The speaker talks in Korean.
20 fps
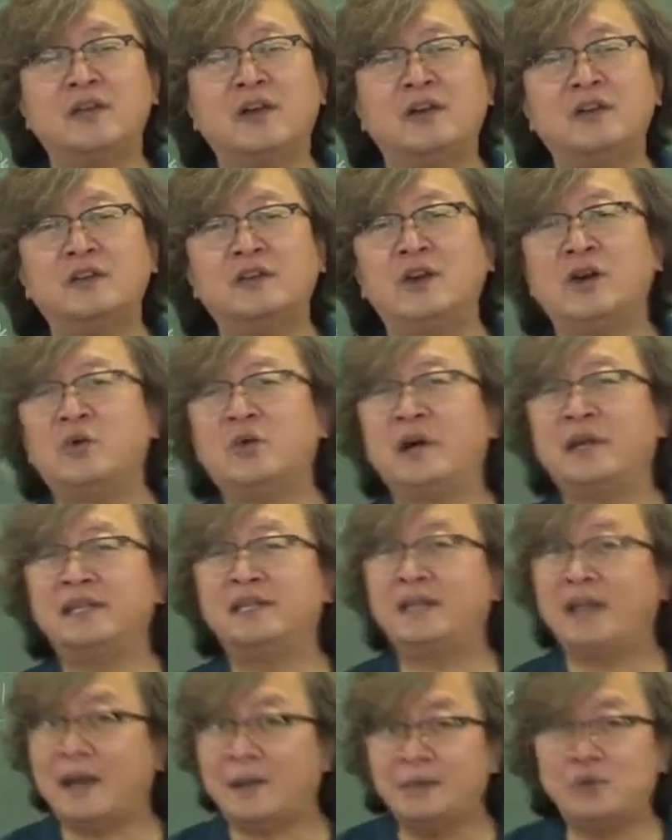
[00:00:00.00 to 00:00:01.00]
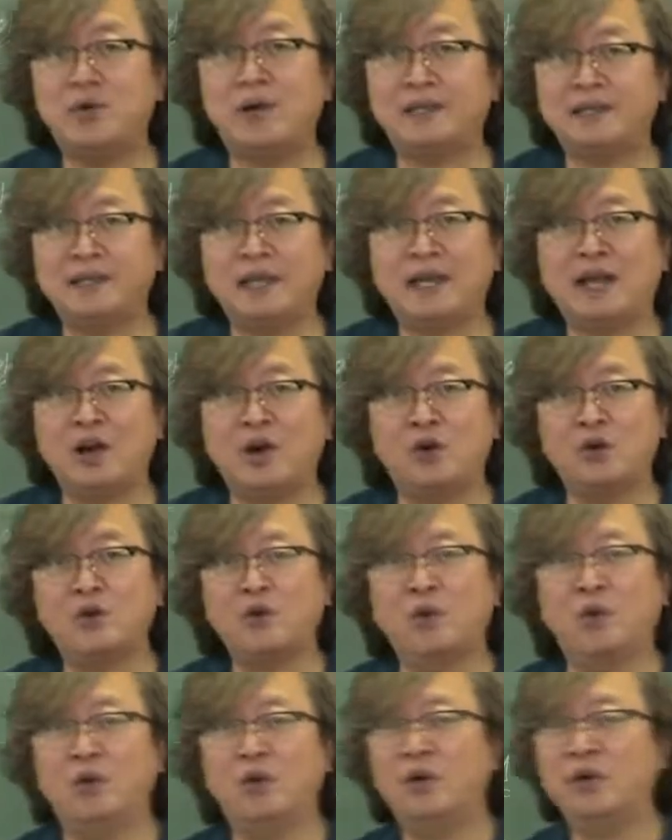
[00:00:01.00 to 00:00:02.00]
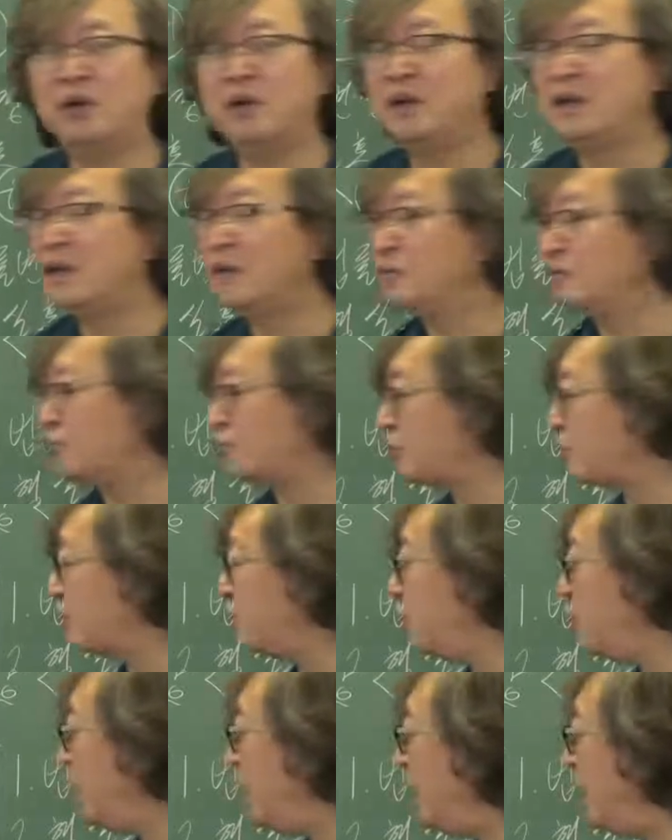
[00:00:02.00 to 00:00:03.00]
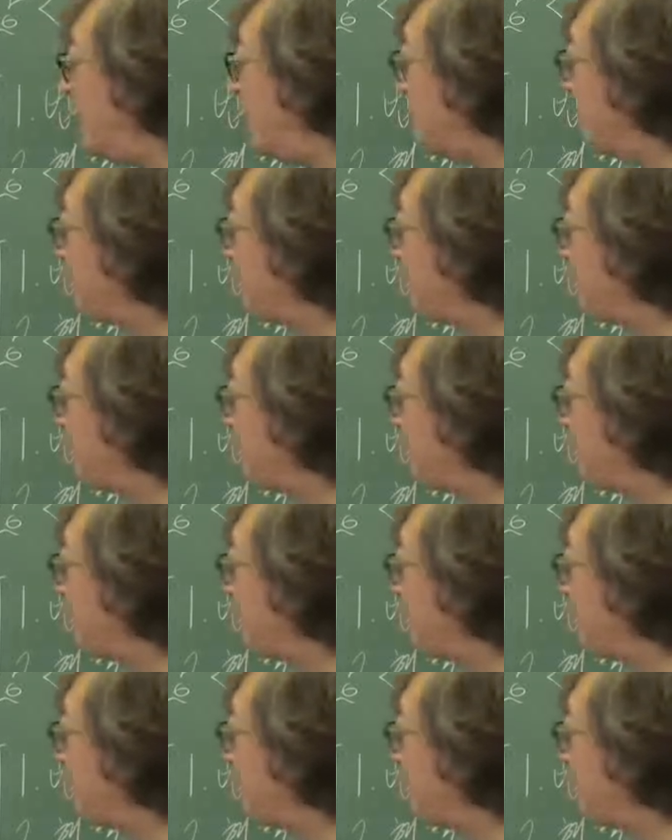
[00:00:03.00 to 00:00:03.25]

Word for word: 결격과는 아무 관계가 없고 무슨 유예?